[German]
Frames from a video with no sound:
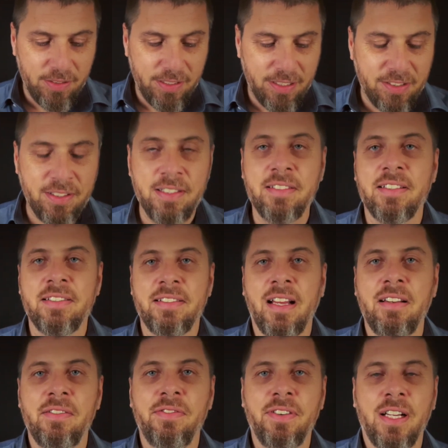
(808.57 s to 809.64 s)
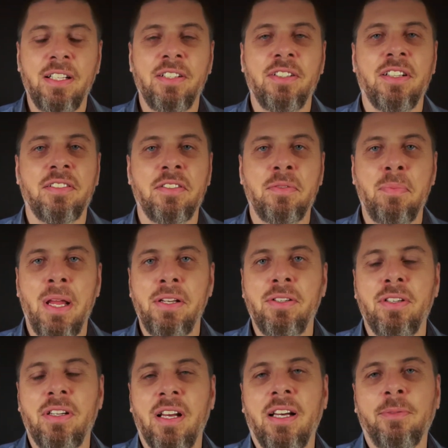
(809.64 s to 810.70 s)
die das interessant fanden, dass es
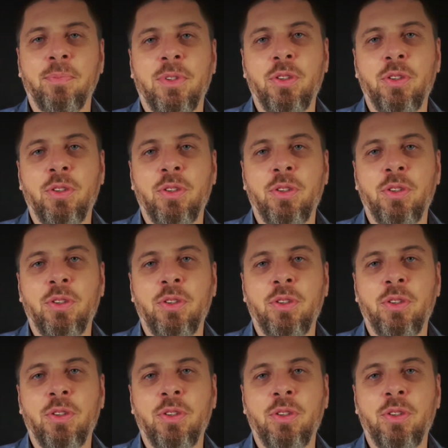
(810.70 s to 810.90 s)
Menschen gab,